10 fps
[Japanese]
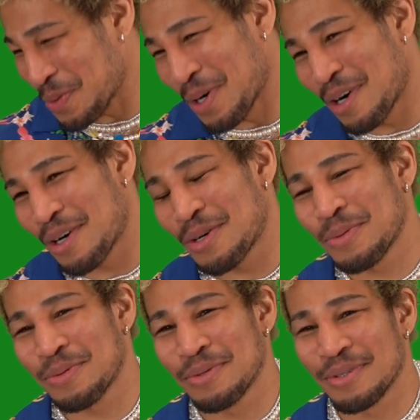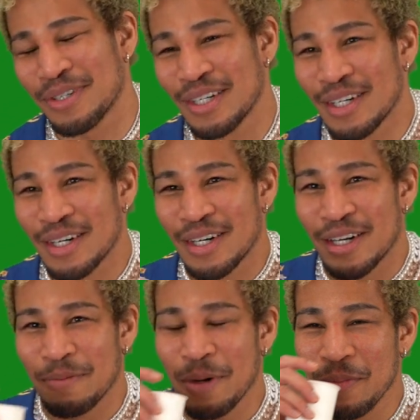あ
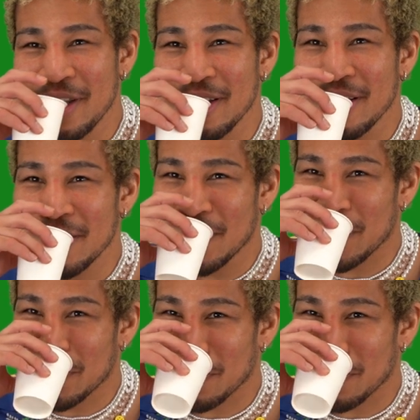のー、まあ、みんな、